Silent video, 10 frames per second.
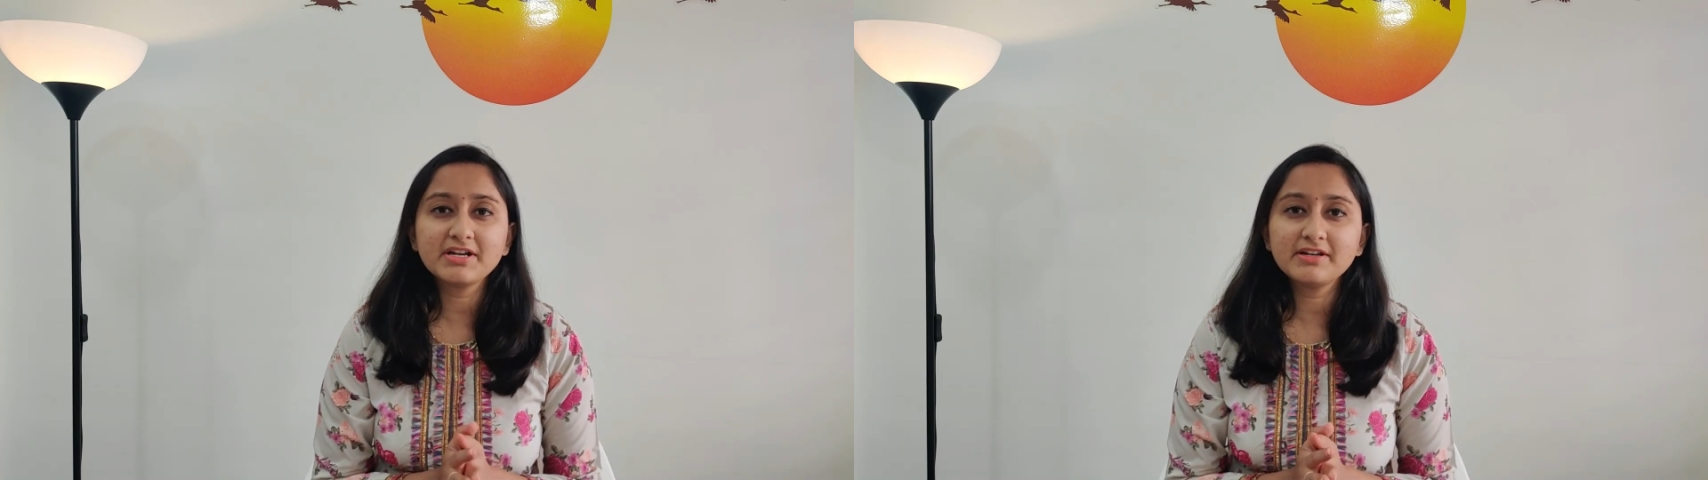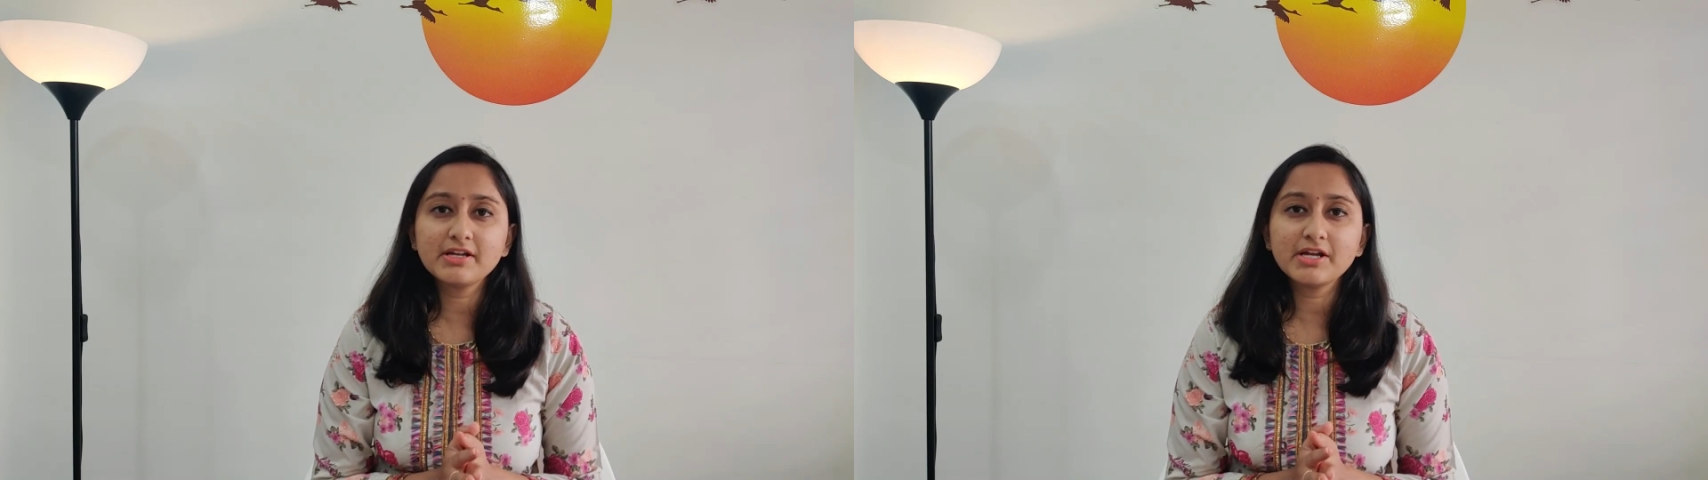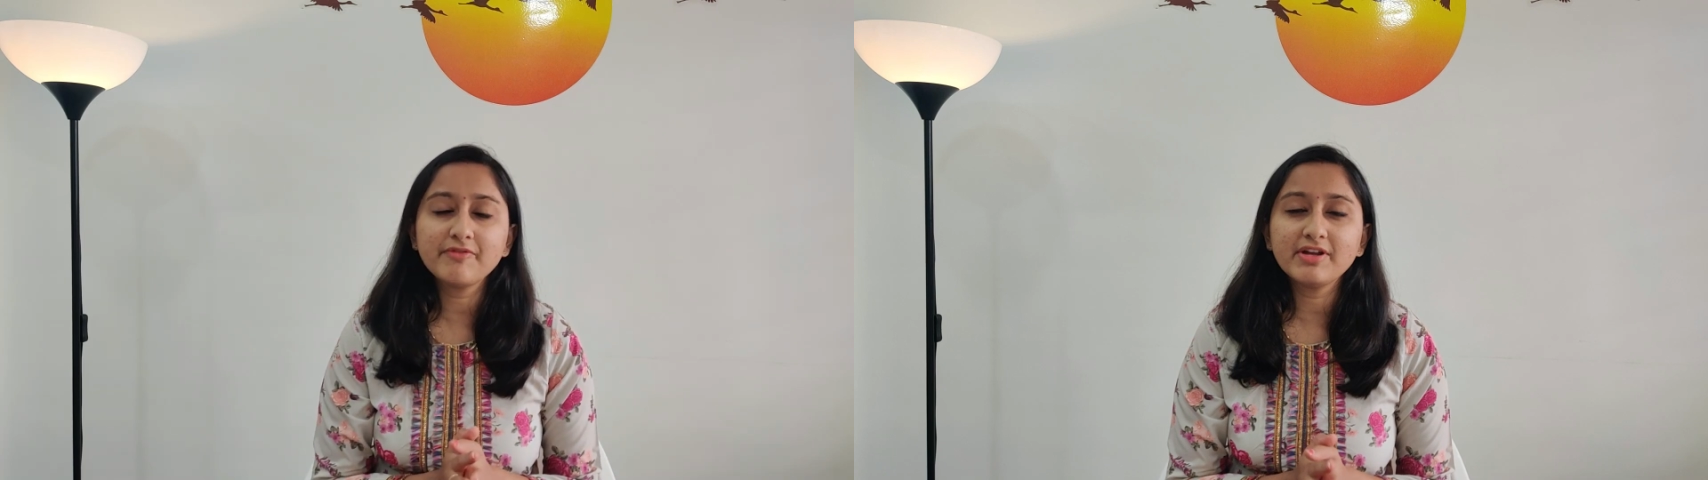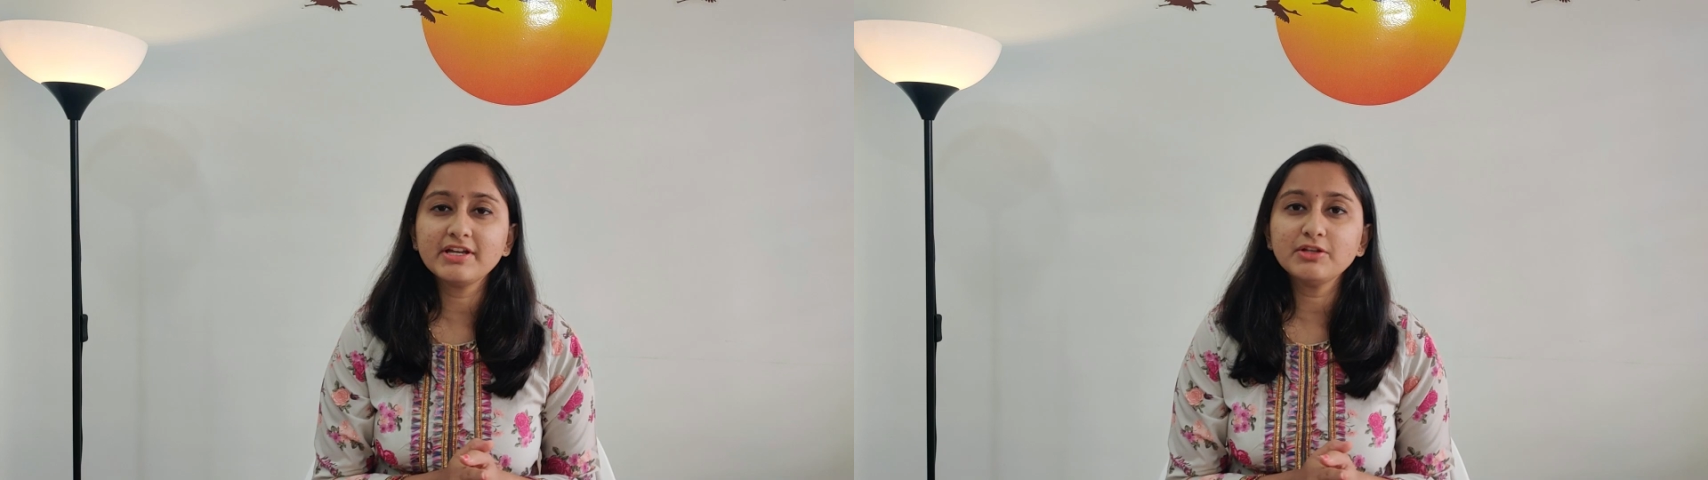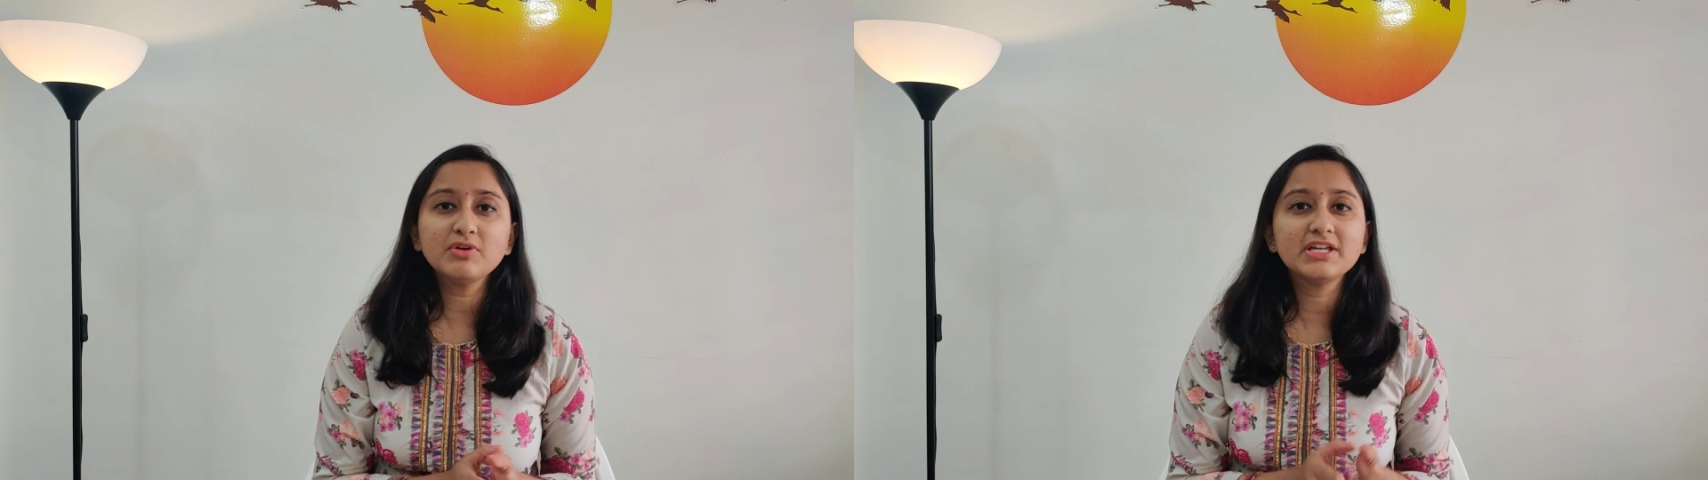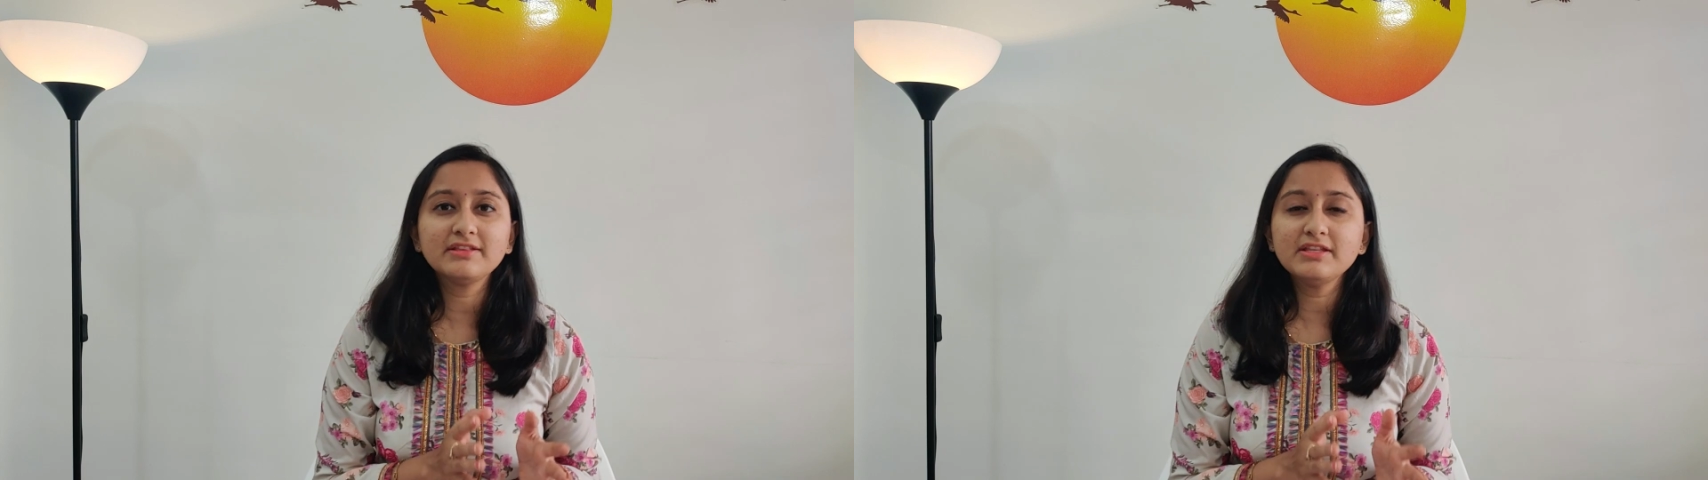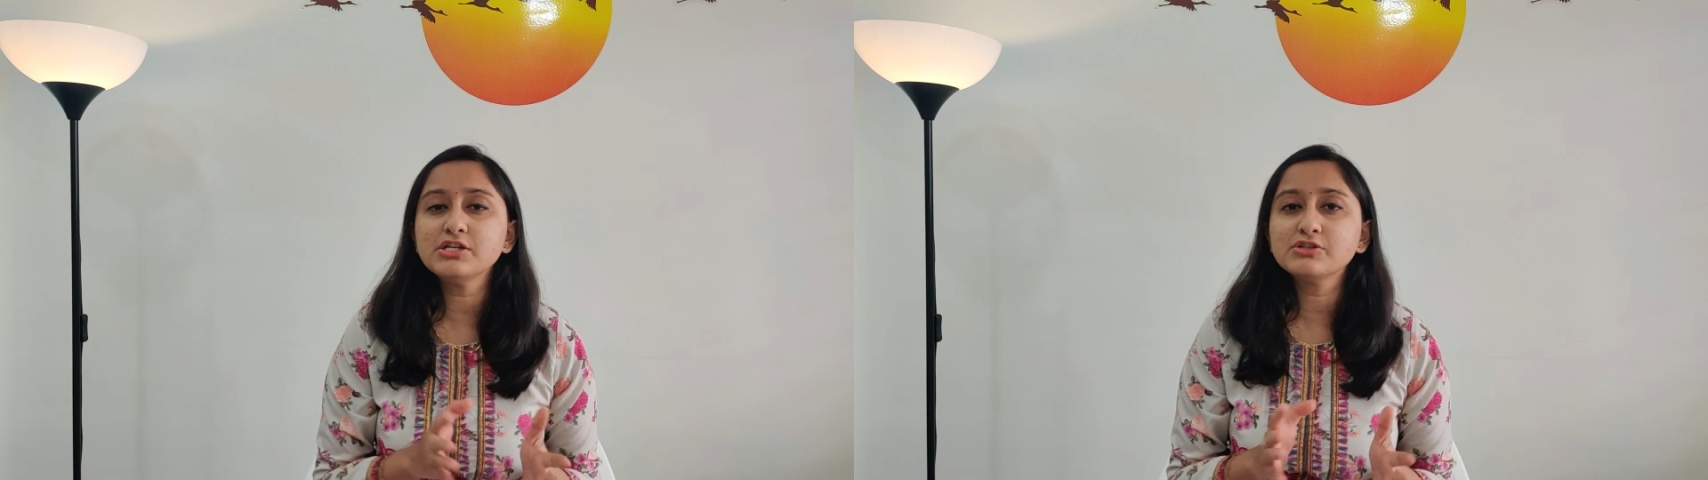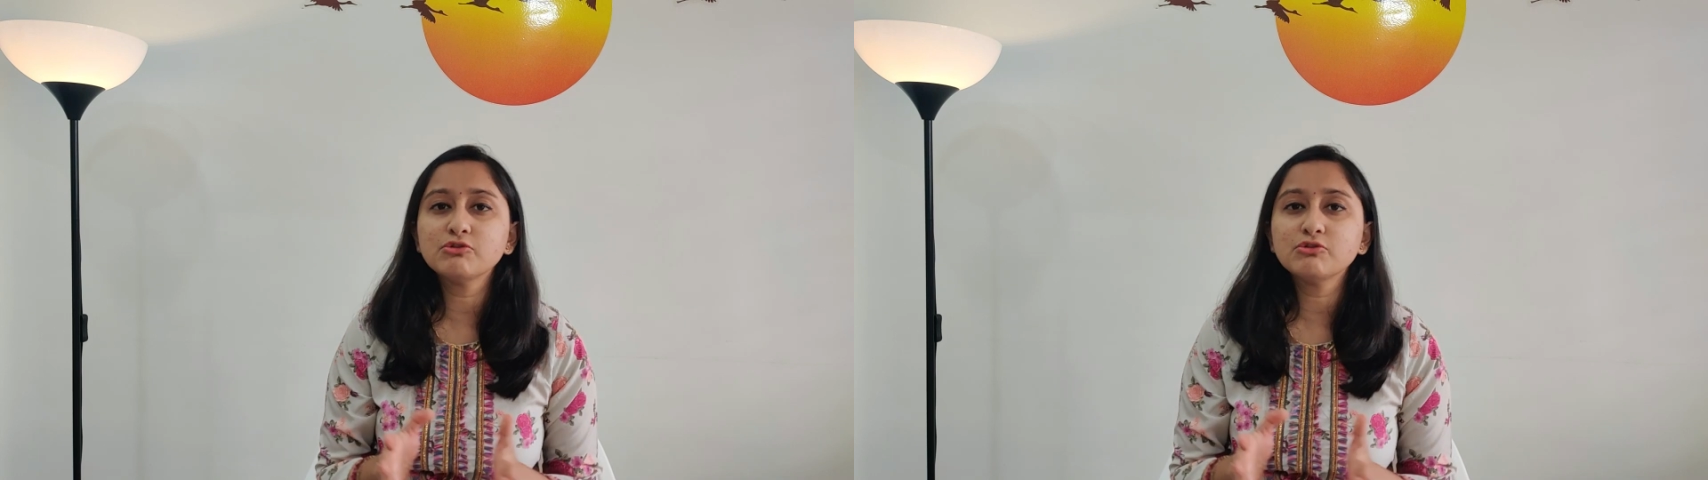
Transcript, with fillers: कंडक्ट करवाता है तो इतनी